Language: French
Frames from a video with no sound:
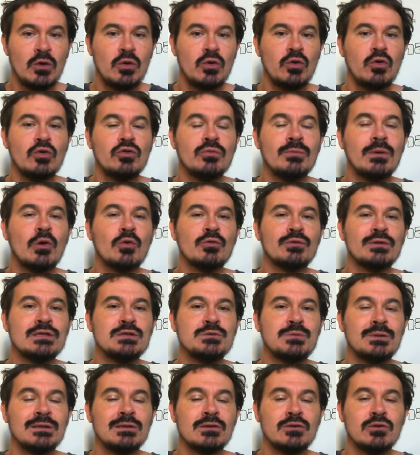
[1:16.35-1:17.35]
Le numéro
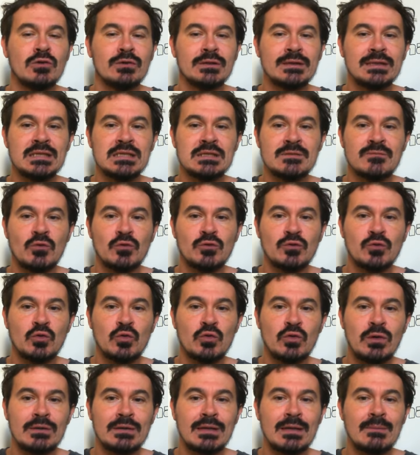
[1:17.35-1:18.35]
18, Yankees
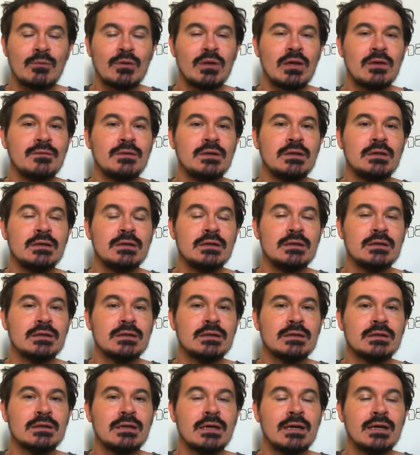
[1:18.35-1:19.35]
Photo, est à mon avis
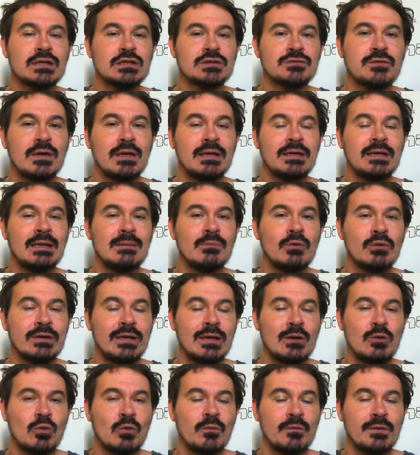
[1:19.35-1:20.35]
euh, un cheval également
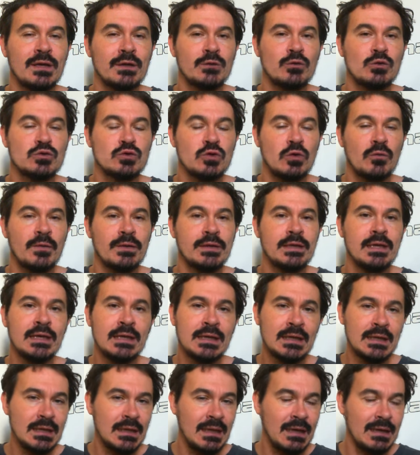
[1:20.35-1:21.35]
qu'il convient de
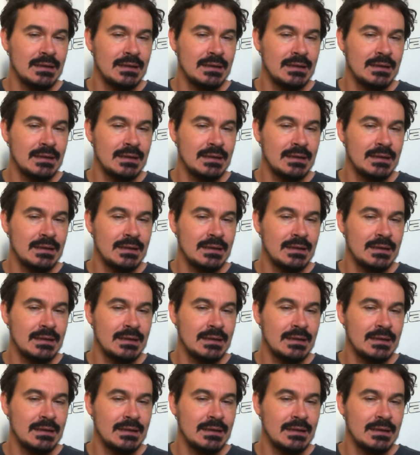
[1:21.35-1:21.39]
surveiller.